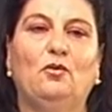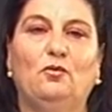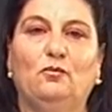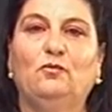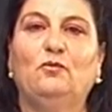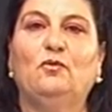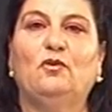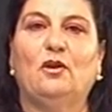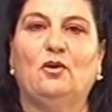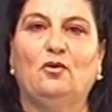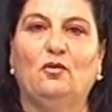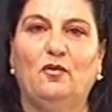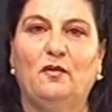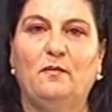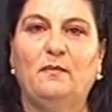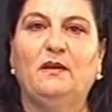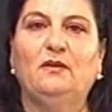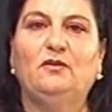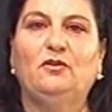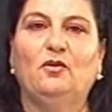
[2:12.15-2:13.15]
un
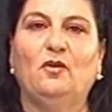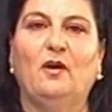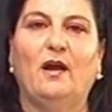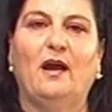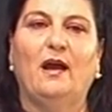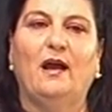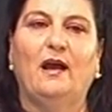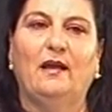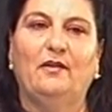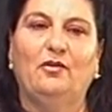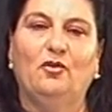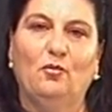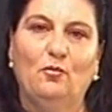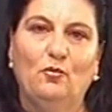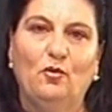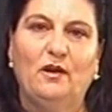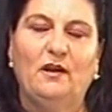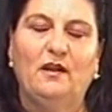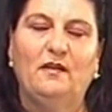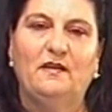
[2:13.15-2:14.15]
reconocimiento a dos
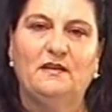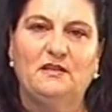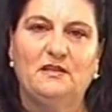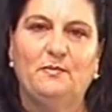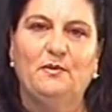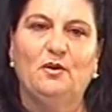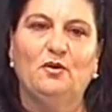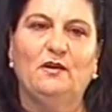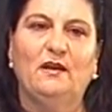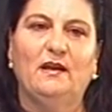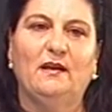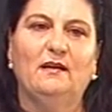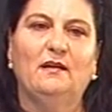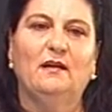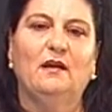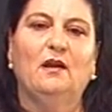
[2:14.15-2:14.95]
mujeres de Chipiona.